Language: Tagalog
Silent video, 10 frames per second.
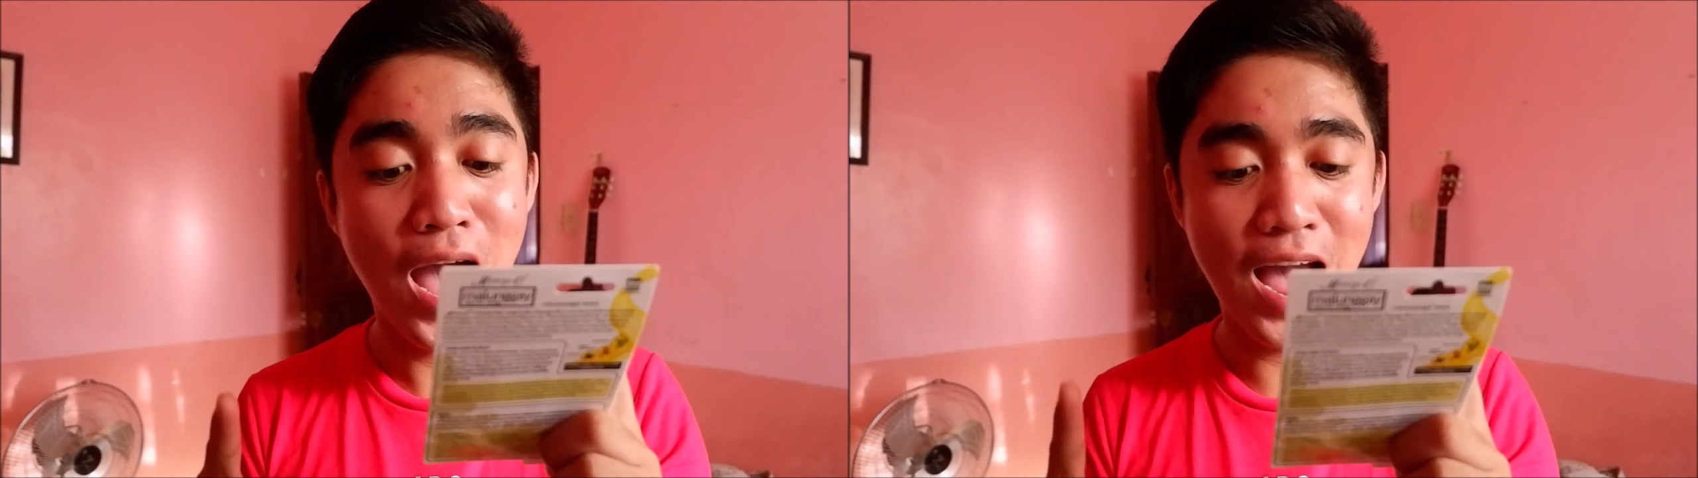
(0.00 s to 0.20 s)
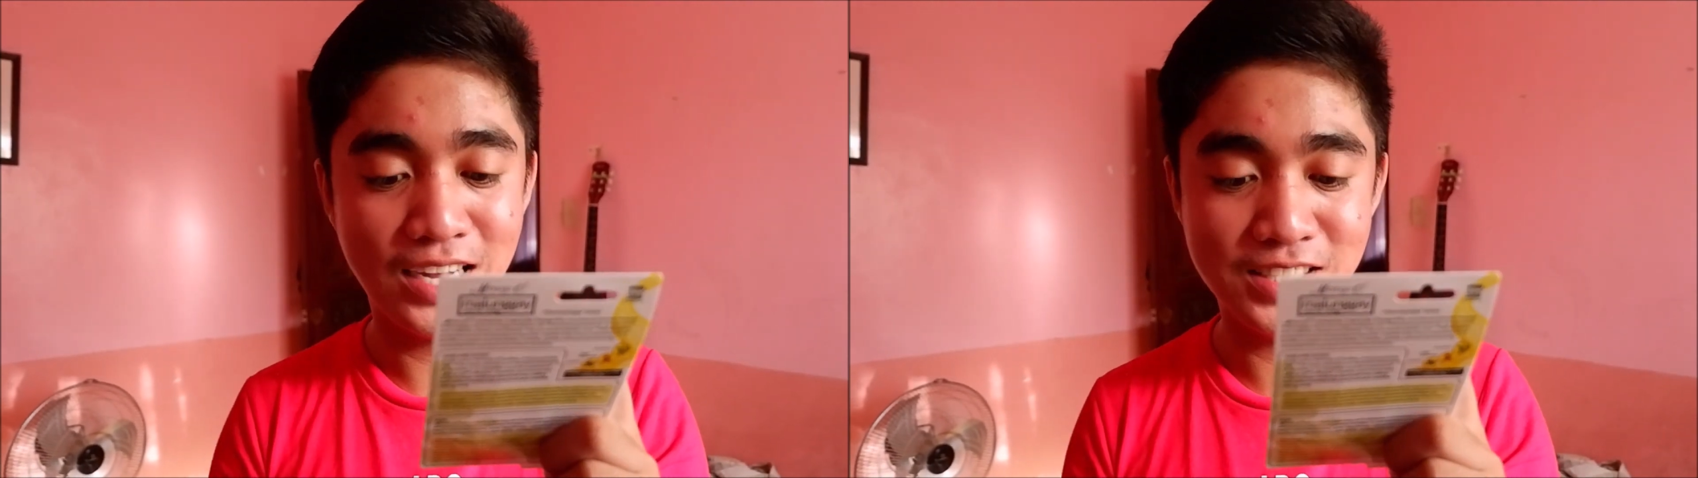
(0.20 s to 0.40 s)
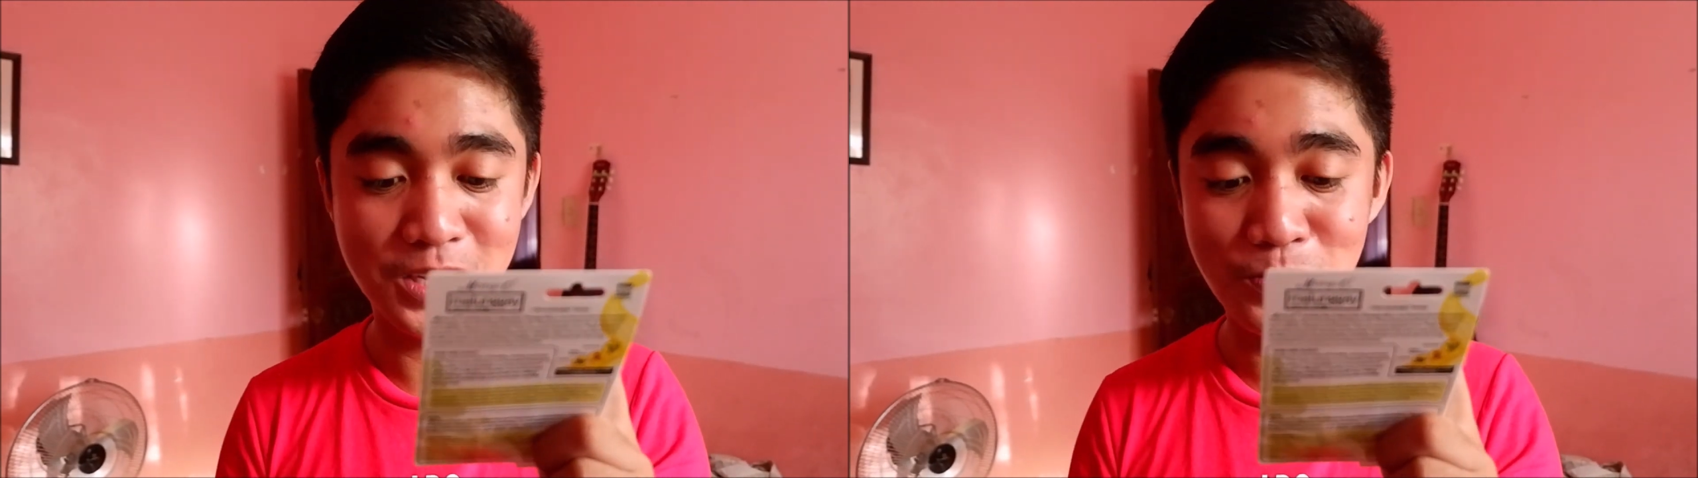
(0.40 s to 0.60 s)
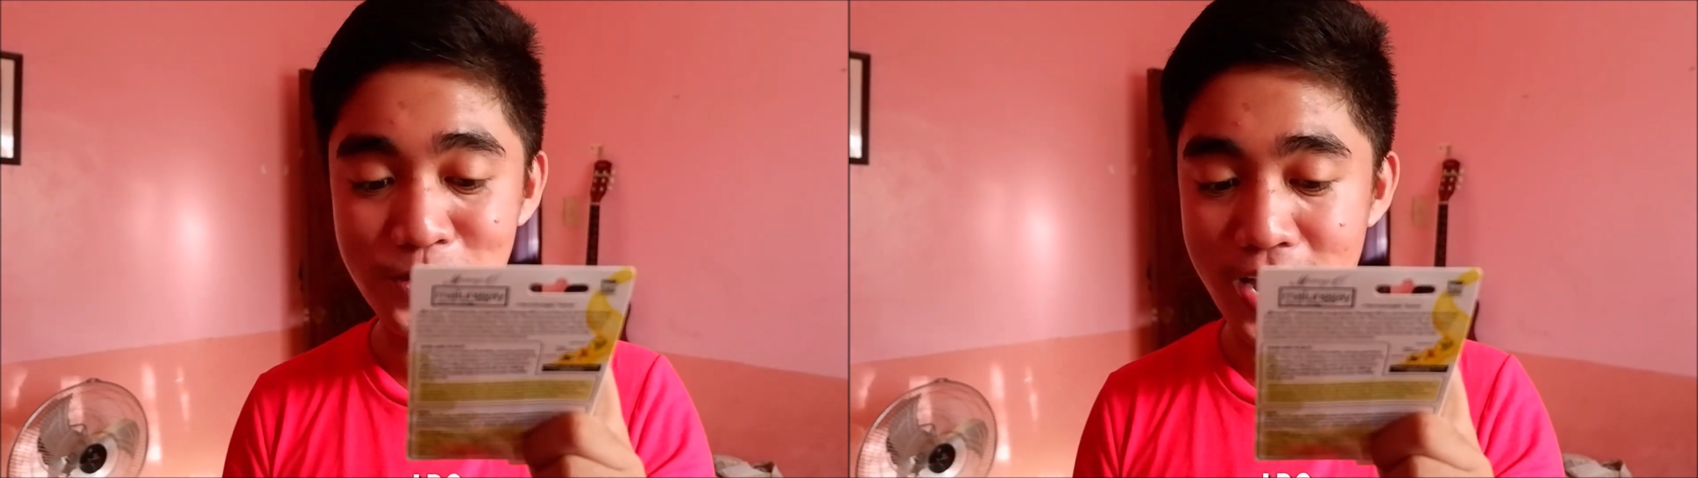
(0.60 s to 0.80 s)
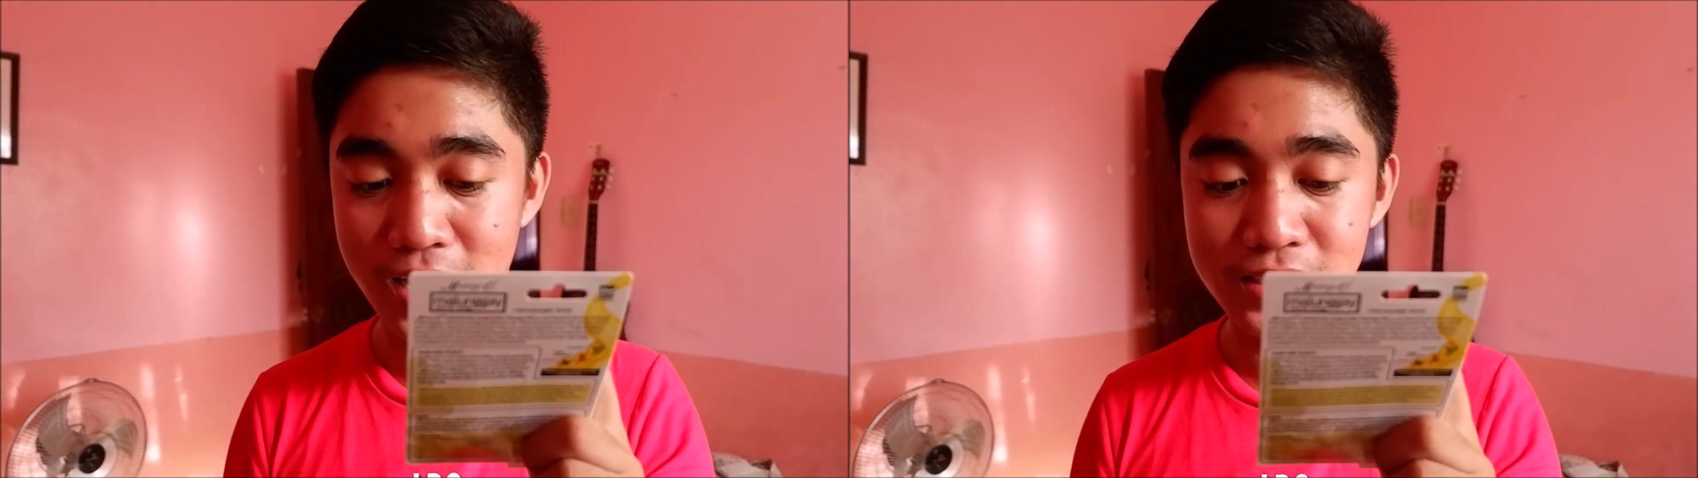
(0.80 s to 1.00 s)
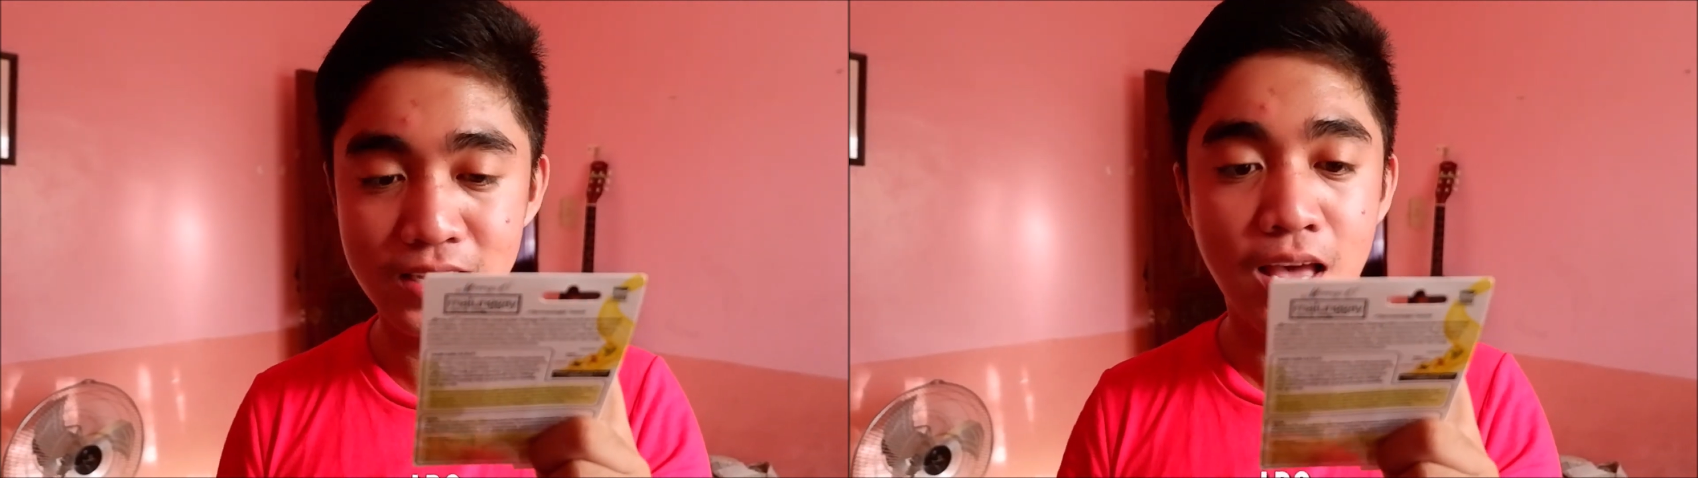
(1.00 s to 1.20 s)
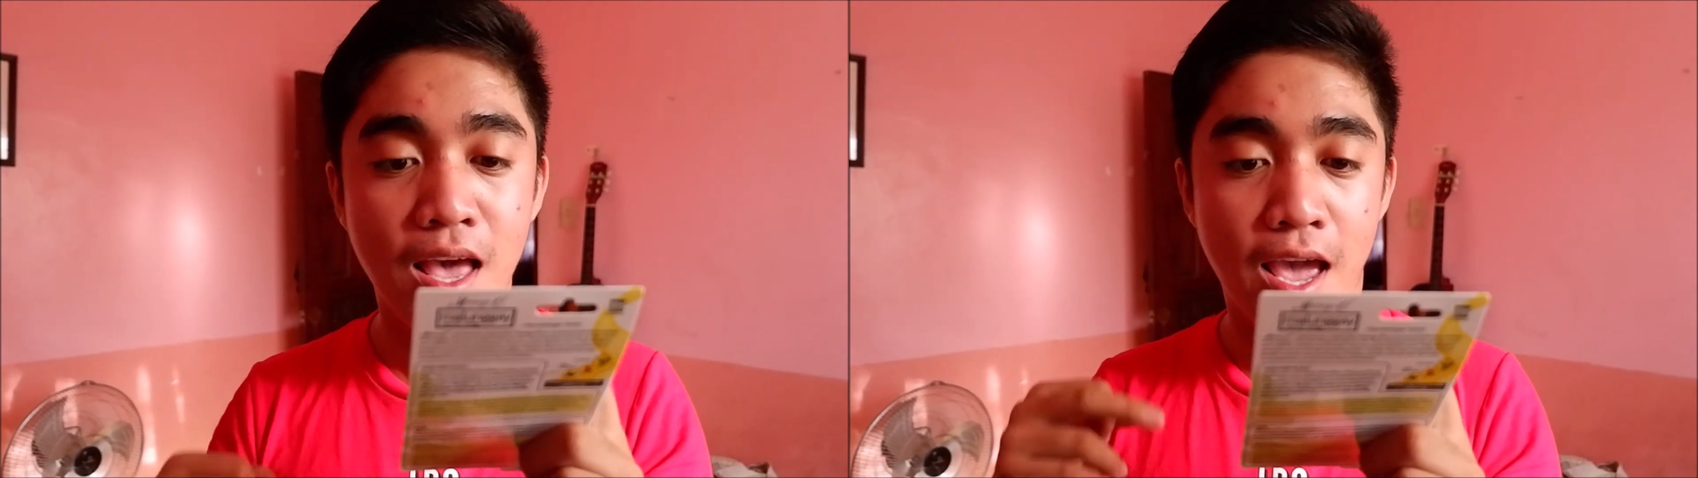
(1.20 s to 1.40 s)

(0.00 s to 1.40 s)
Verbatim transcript: acne mo, guys,